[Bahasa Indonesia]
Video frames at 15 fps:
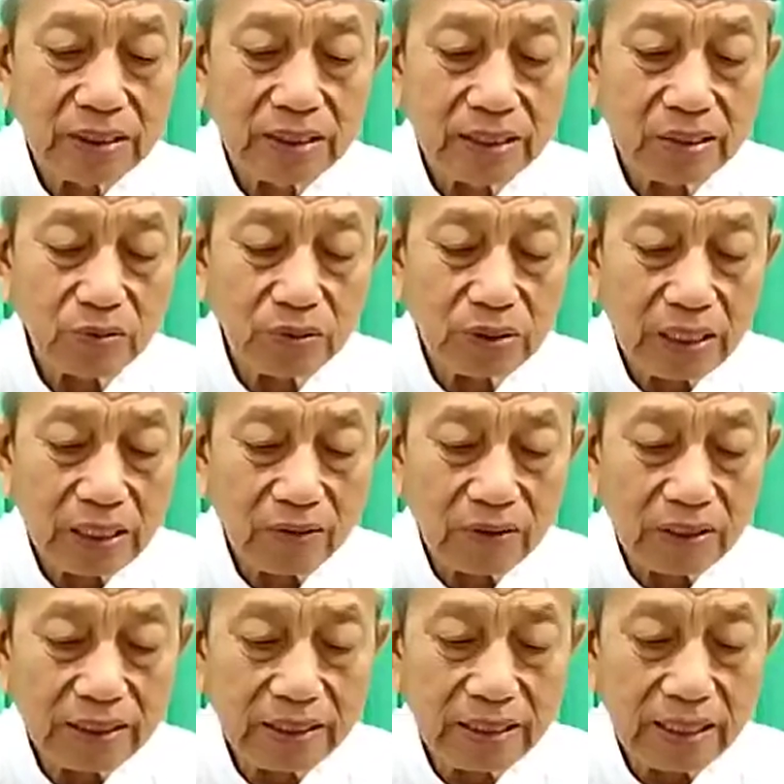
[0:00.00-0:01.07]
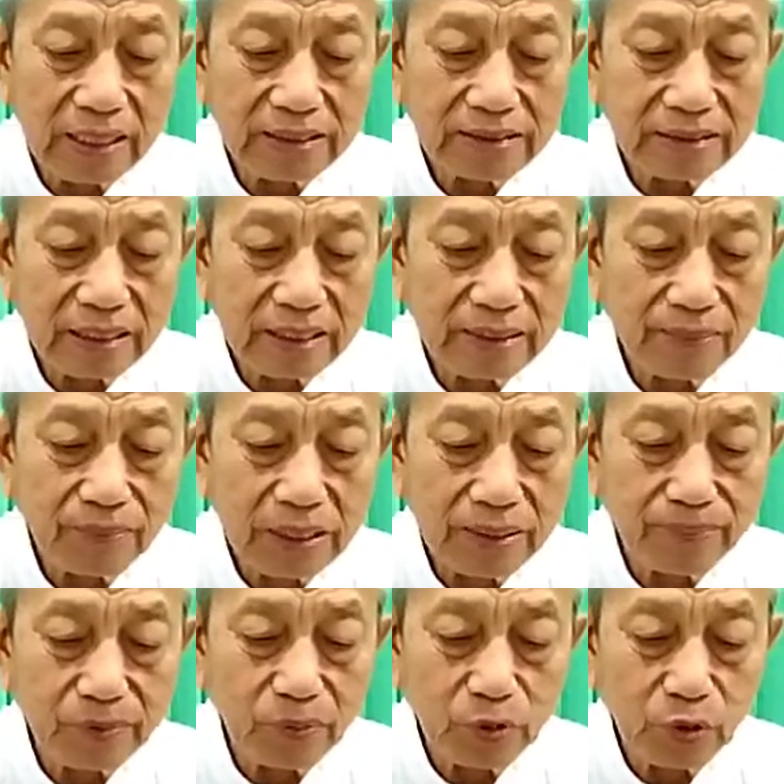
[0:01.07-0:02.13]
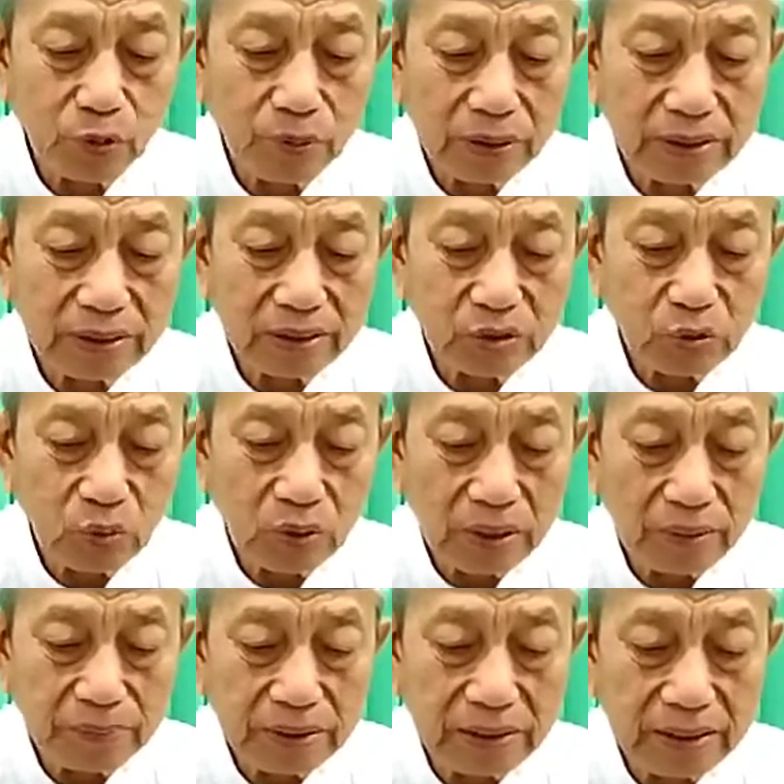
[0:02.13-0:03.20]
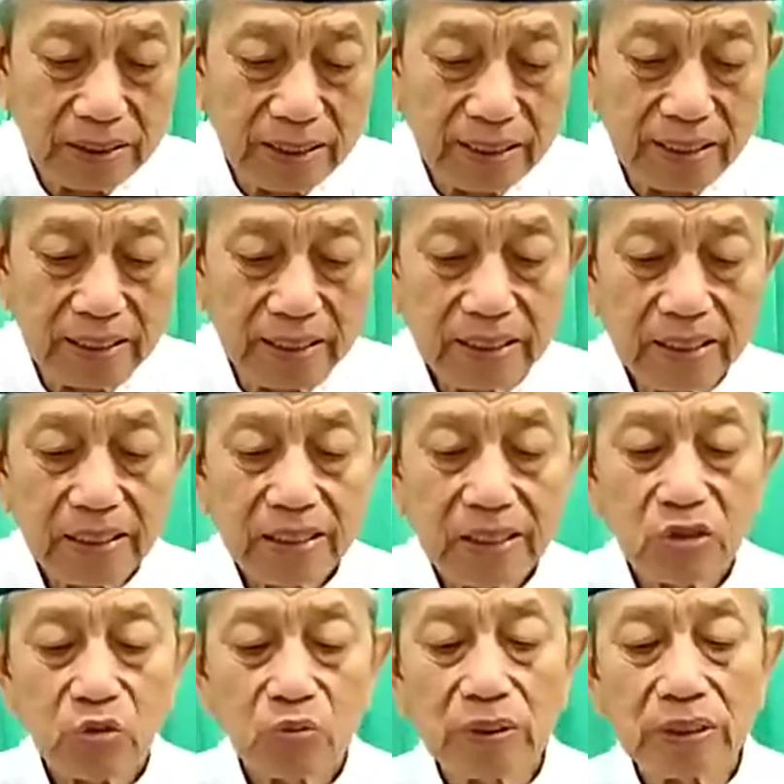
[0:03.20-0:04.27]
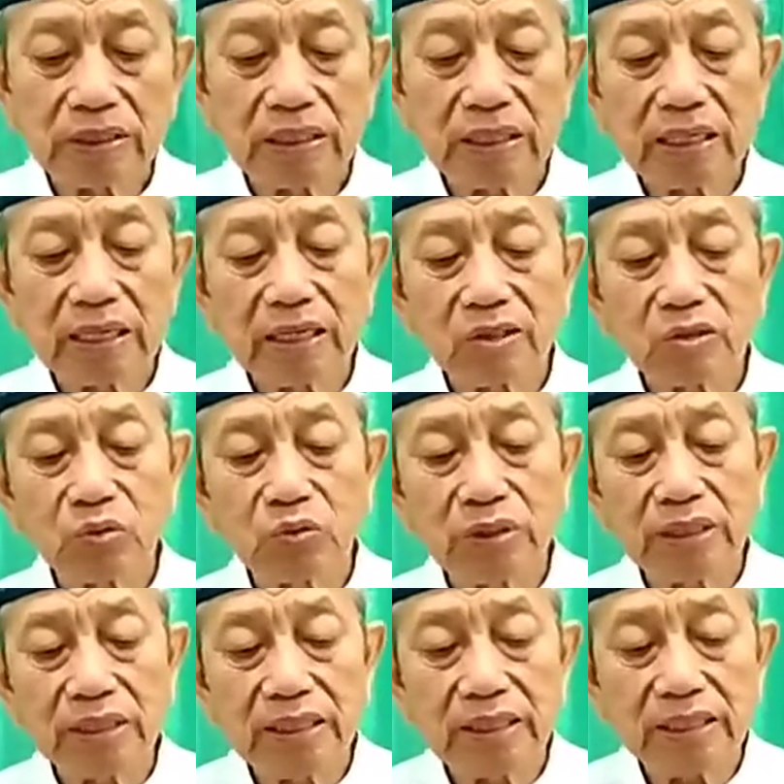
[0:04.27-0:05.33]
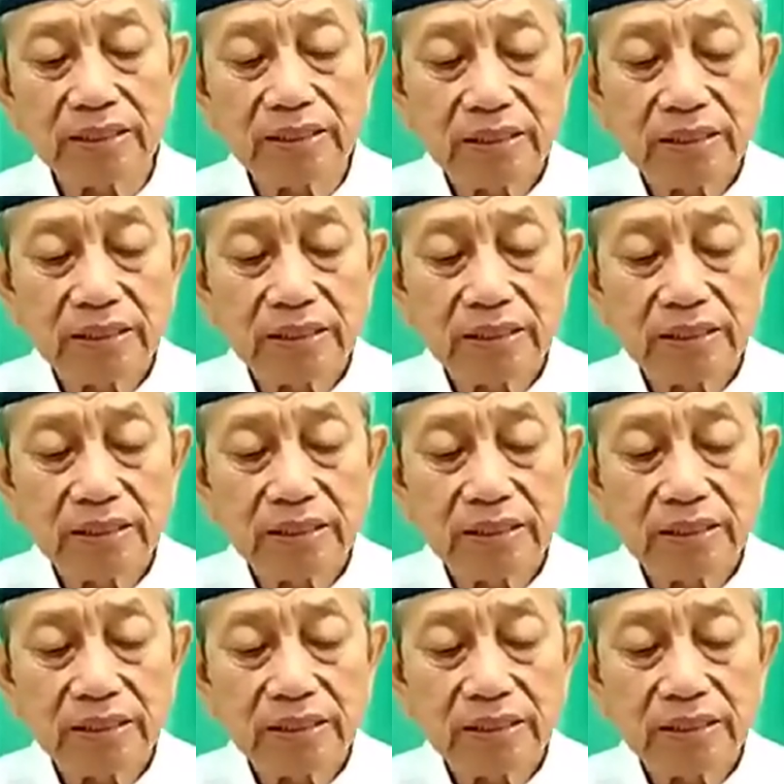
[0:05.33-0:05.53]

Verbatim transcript: niku garwane angsale makmum dumateng suamine dumateng kakunge